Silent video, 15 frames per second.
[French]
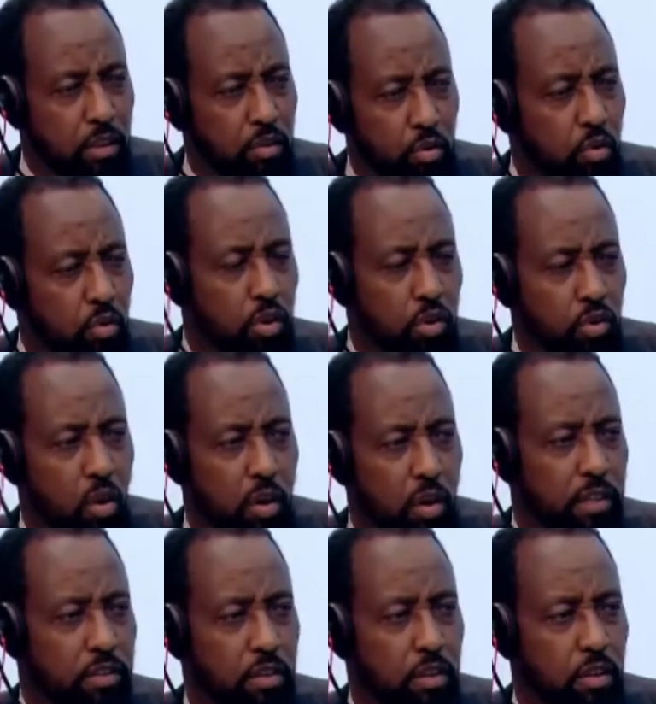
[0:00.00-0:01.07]
je n'ai
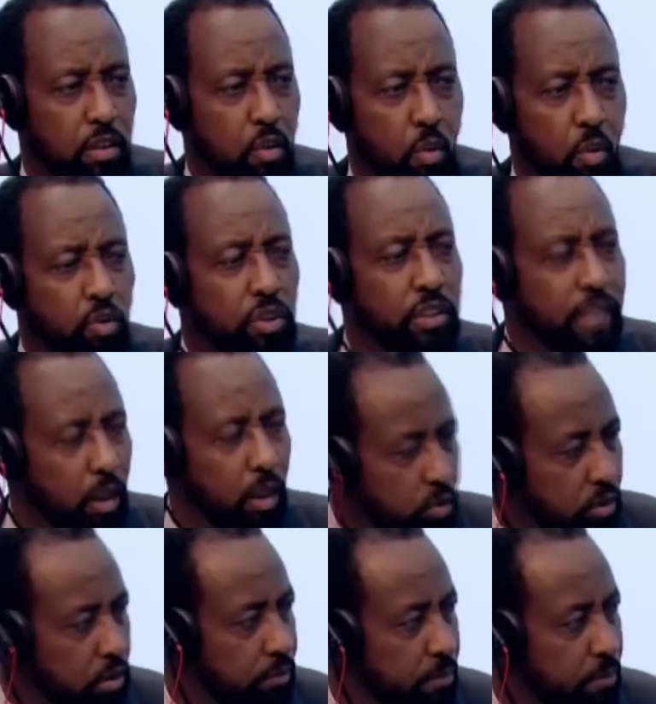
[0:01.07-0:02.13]
jamais oublié
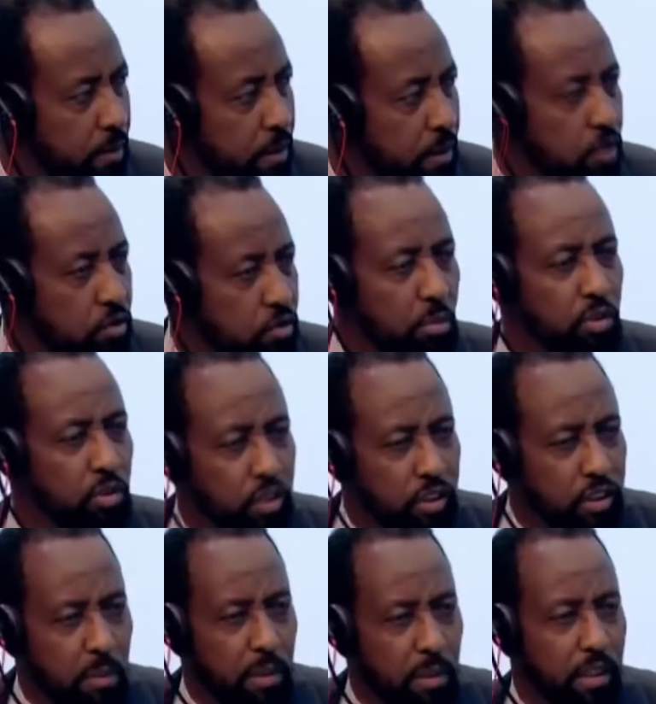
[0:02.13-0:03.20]
euh,
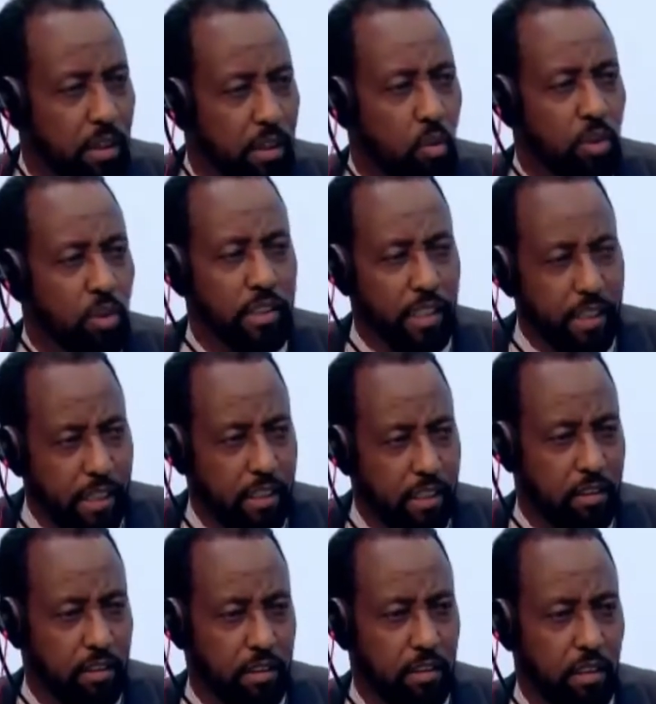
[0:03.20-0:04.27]

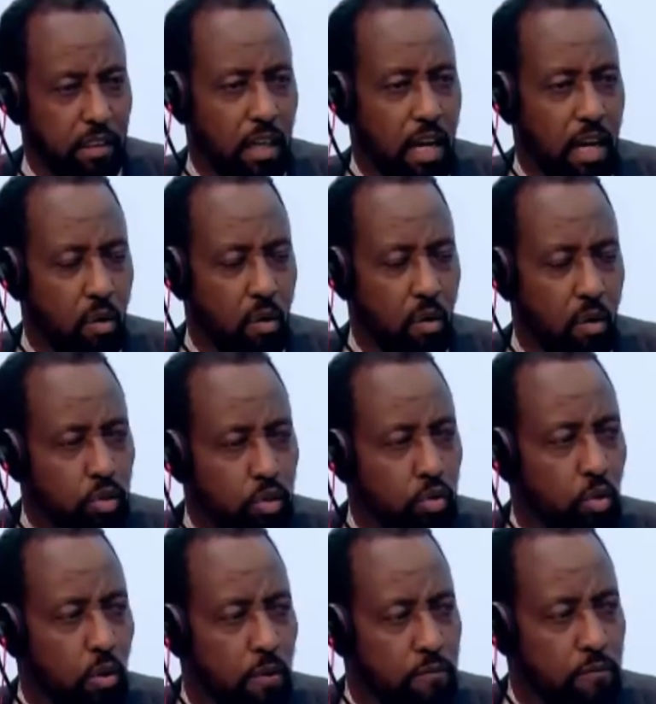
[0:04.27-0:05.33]
de
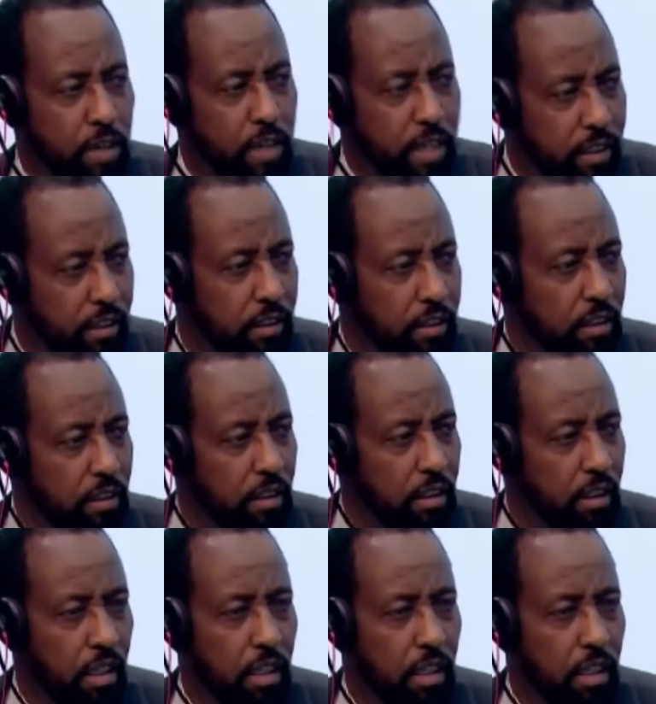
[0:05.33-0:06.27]
rappeler que vous en aviez des